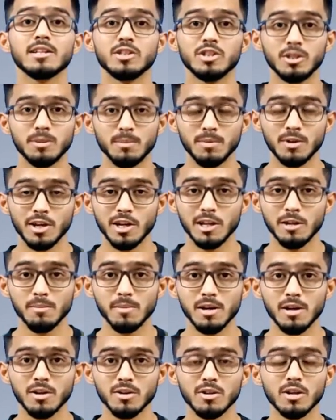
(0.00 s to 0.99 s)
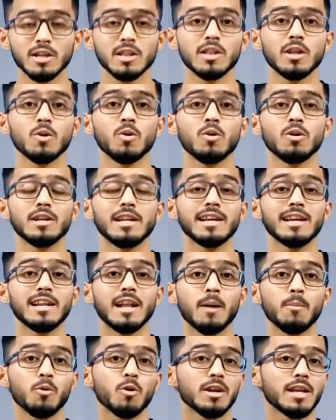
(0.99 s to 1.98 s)
जिम ट्रेनिंग भी कर सकते हो लेकिन
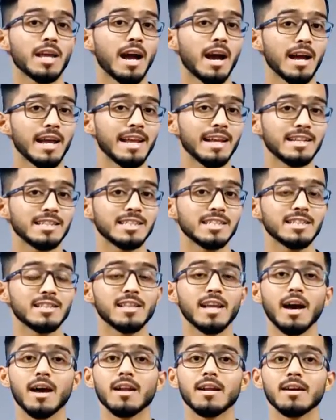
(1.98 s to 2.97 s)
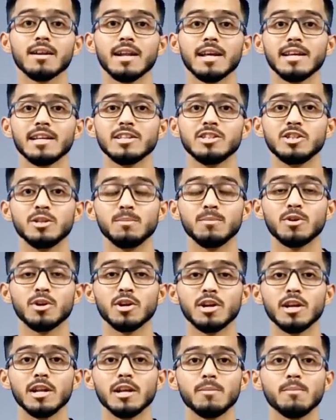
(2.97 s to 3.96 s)
आपको यहाँ एक चीज़ ध्यान रखना है कि जिम
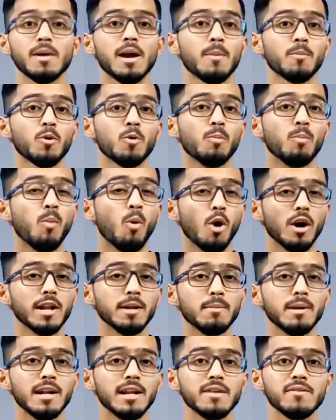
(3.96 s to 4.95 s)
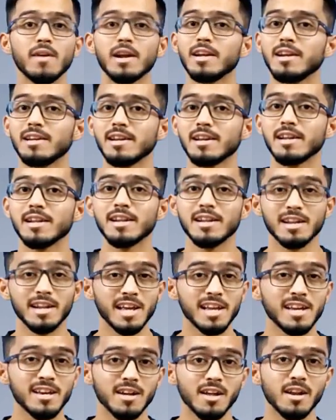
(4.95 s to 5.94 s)
ट्रेनिंग में आपको बॉडी बिल्डिंग वाली ट्रेनिंग
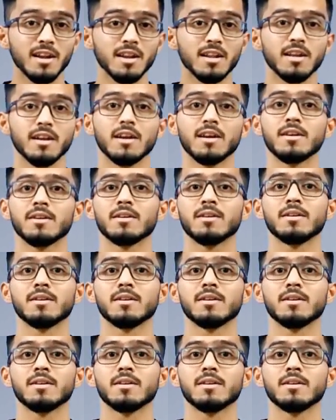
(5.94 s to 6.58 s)
नहीं करनी है